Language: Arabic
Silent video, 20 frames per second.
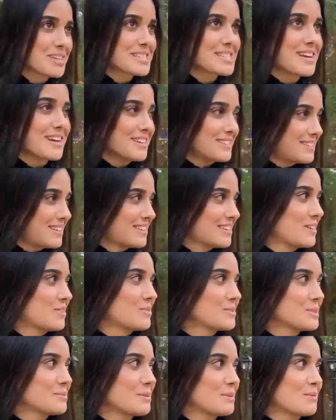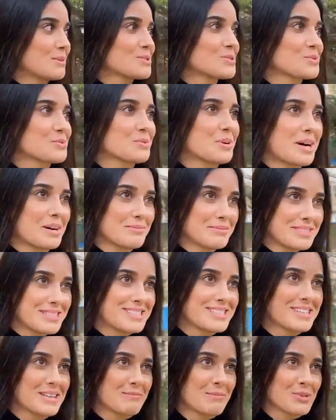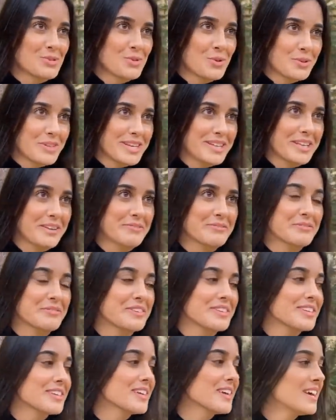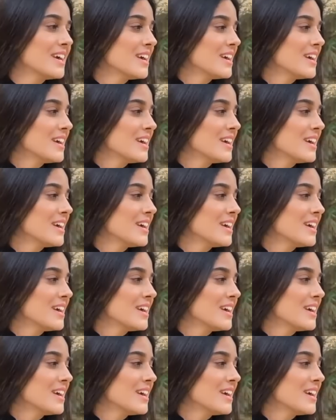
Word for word: سعد نحن هون بالمشروع عم ندير المشروع نهتم فيه